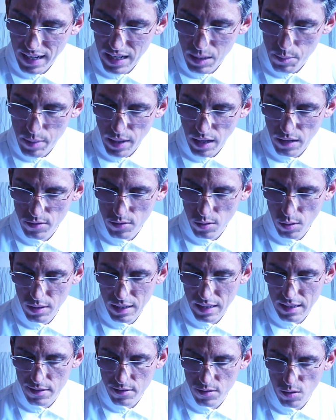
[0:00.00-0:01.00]
les personnes
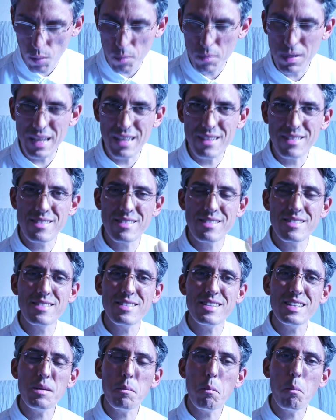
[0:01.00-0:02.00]
qui semblaient
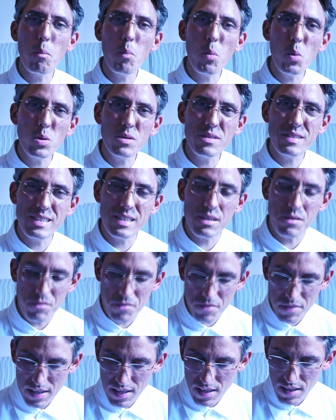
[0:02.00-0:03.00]
si
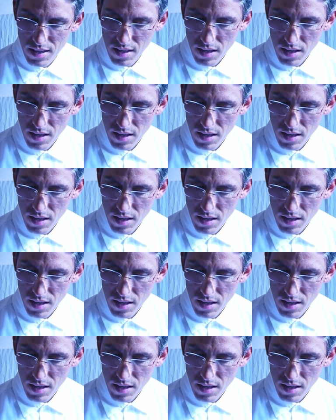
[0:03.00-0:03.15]
motivées